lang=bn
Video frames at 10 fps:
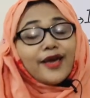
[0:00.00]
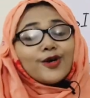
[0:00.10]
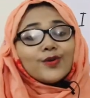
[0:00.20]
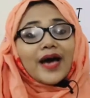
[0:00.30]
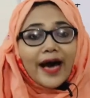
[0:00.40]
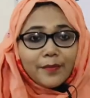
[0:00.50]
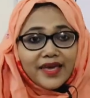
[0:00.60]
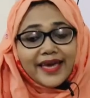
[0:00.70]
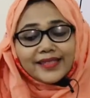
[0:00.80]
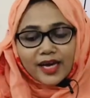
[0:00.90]
কিন্তু আমি
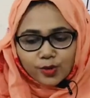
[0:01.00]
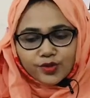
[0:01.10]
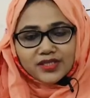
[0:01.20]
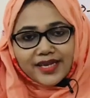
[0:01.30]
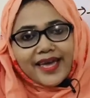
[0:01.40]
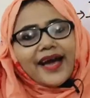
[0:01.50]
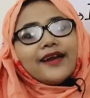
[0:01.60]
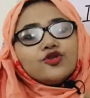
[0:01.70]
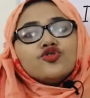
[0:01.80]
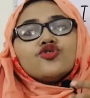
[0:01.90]
এই ধারণাটাকে
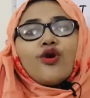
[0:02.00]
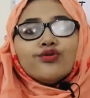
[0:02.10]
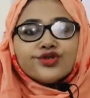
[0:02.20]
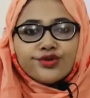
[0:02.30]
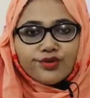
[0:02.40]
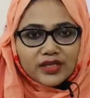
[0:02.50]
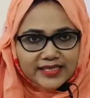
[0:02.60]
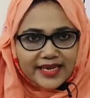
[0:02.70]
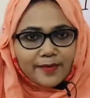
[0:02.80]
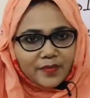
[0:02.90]
আরেকটু সহজ করতে
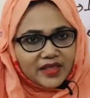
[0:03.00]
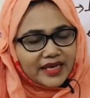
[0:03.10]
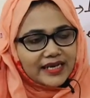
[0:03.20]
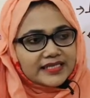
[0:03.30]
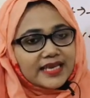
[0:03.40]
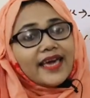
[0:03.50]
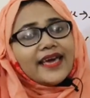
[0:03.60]
চাই আপনাদের কাছে